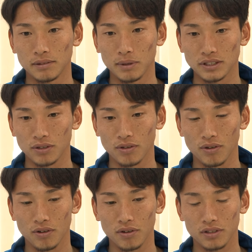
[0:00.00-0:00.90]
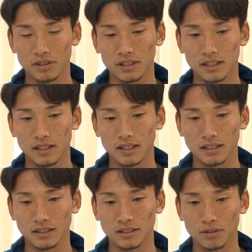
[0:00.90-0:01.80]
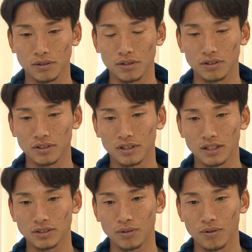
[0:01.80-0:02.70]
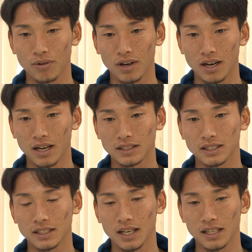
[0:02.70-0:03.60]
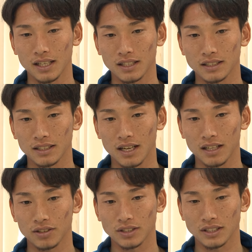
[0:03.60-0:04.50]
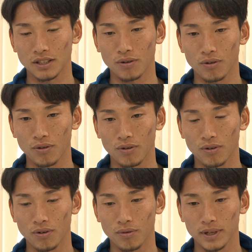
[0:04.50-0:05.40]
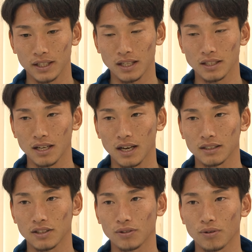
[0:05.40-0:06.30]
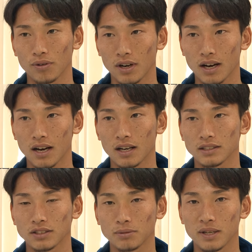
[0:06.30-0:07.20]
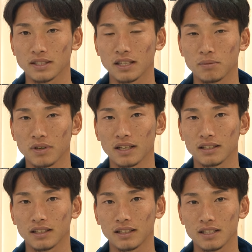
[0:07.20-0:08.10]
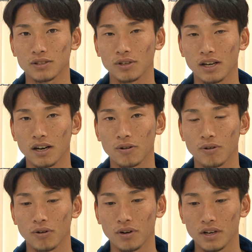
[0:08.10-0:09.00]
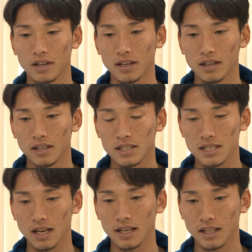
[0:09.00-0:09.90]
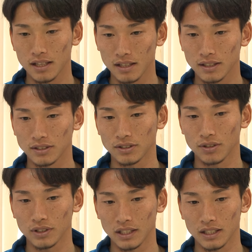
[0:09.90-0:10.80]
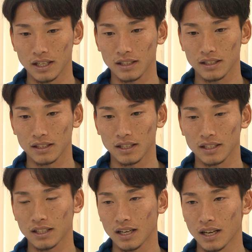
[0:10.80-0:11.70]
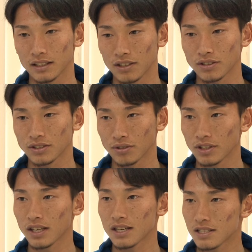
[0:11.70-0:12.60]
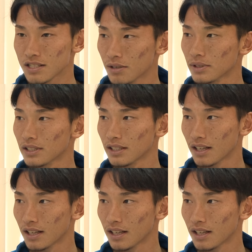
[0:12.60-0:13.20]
まあ、その結束力っていうかそこが試合で力としてこうまだ出てなかったところが終盤戦に向かってそれがこう試合で出てくるようになってきたなっていうのはすごい感じてます。